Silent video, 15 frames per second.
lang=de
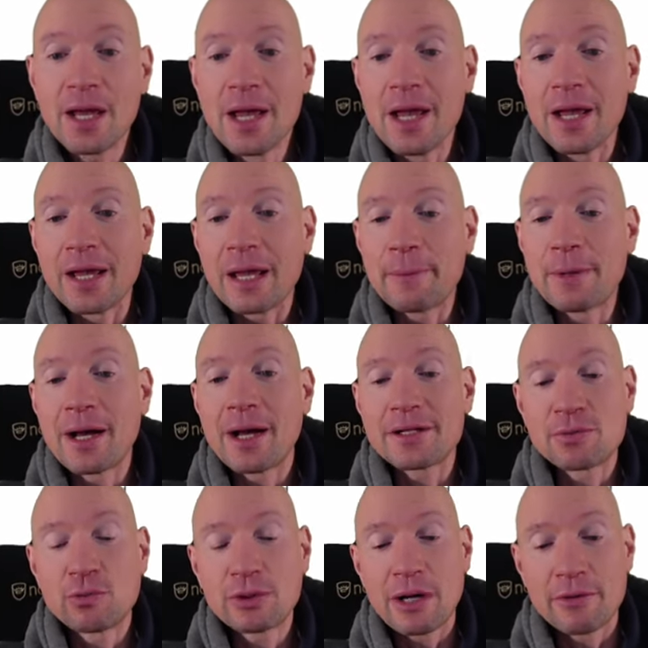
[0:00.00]
Im Jahr
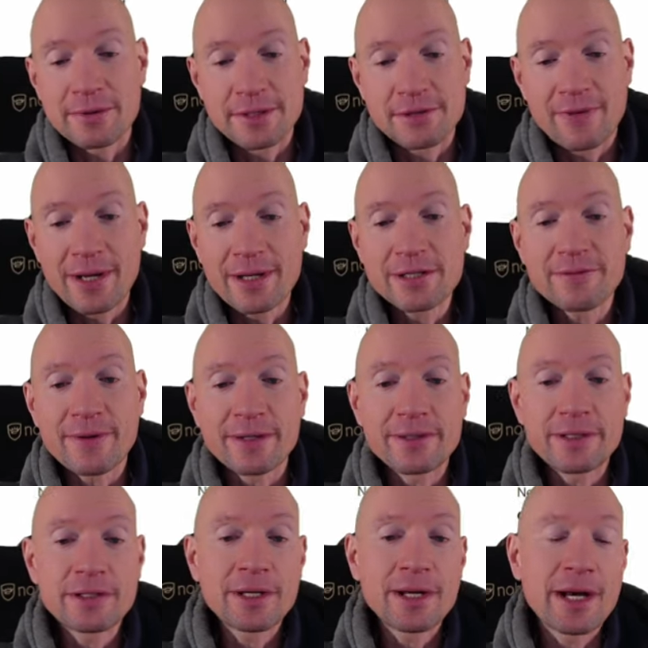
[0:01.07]

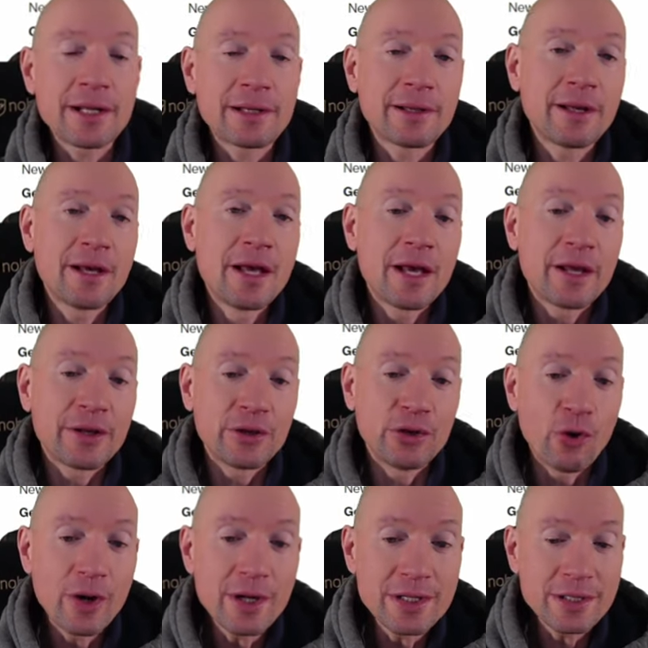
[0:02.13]
2022 hatten
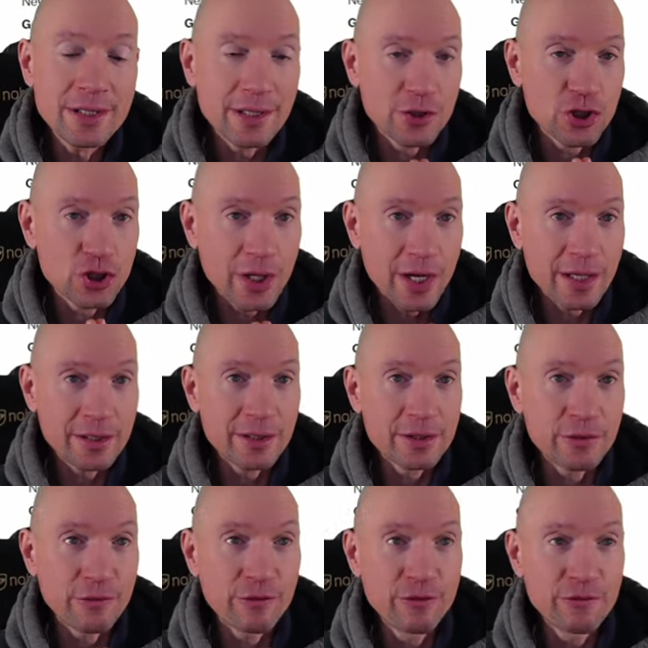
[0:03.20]
19 Staaten
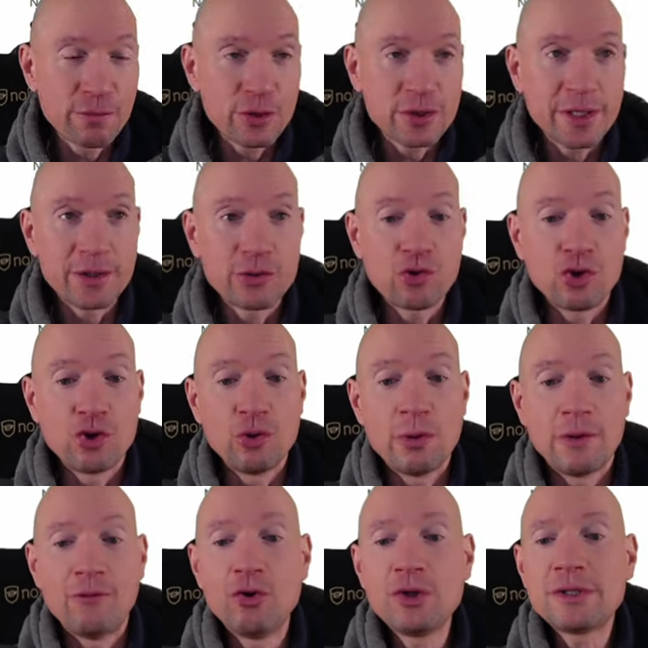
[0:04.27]
diese 5%-Hürde
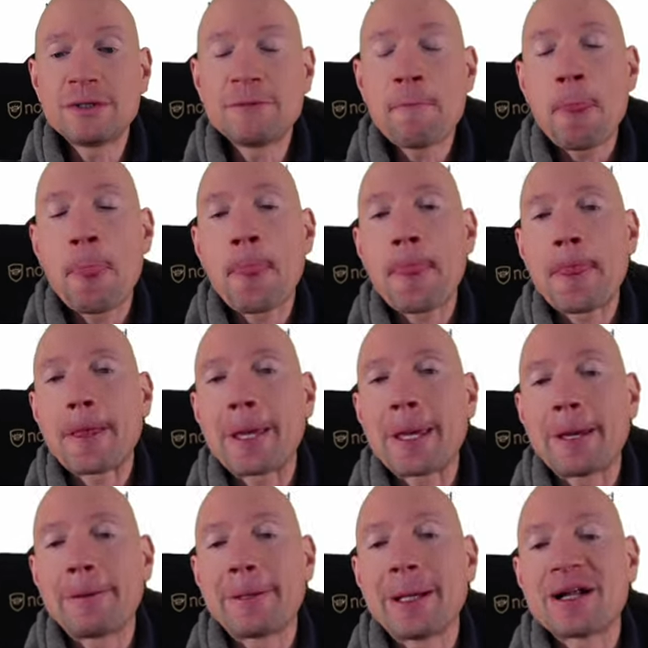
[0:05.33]
überwunden.
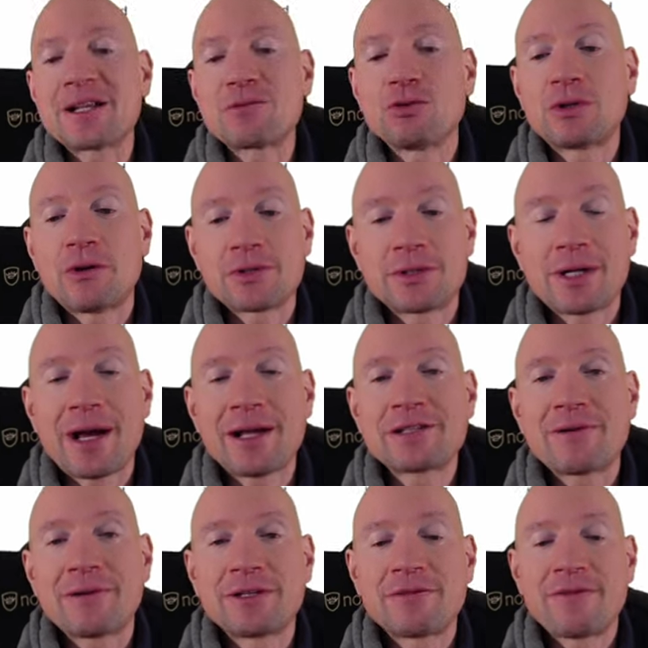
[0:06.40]
Im Jahr
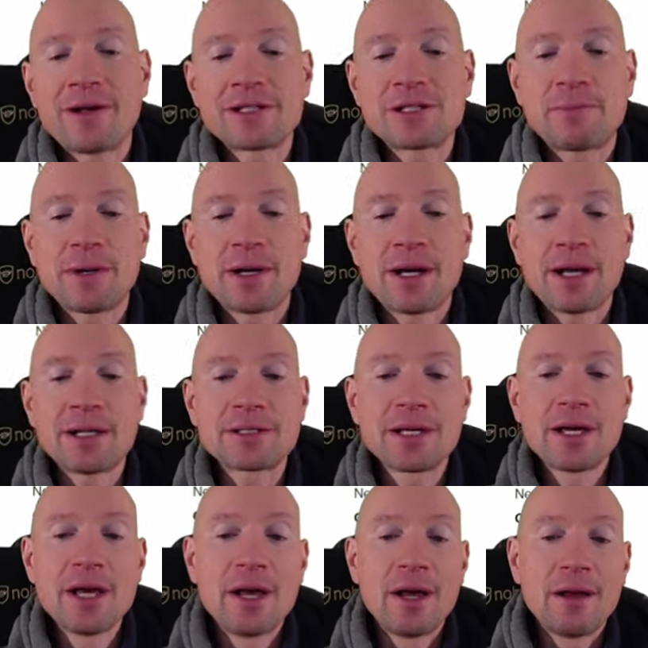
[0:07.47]
2023 waren es bereits
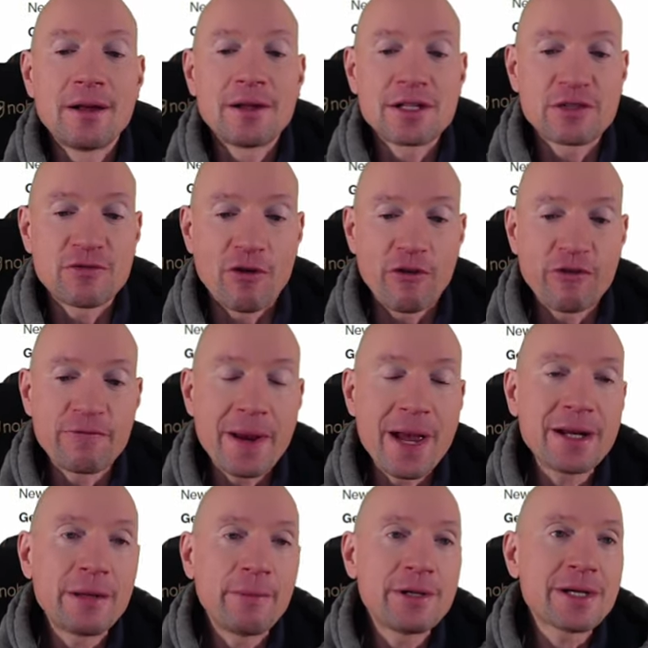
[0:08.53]
12 mehr,
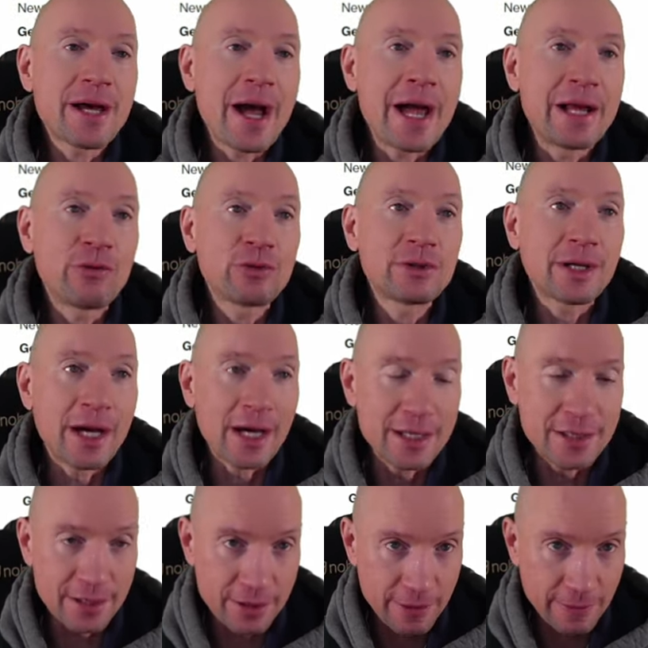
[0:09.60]
nämlich
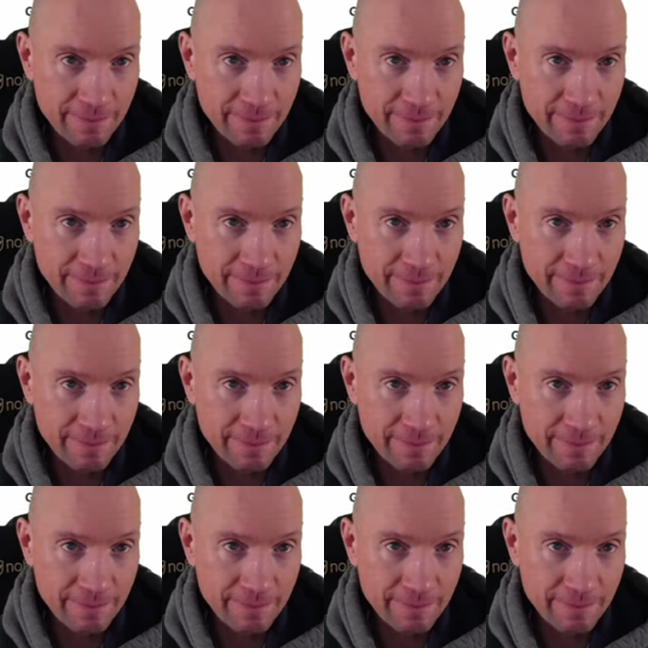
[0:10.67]
31.